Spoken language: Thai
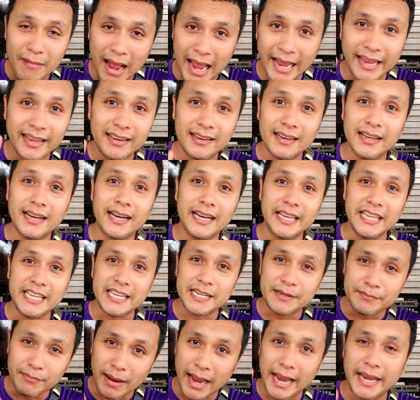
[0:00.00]
ใหม่เลย
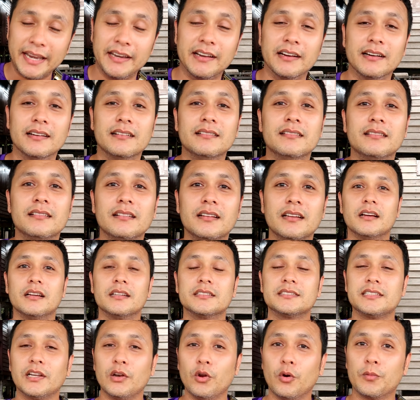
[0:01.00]
อีกใบหนึ่ง
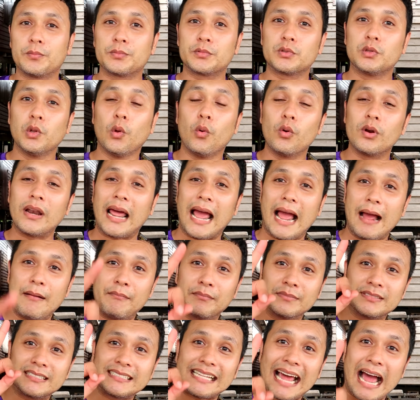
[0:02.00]
สรุปลุง
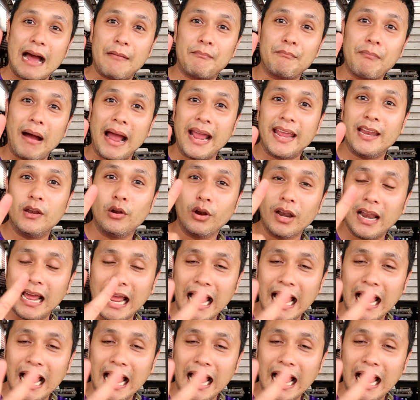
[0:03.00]
ทำสามใบลด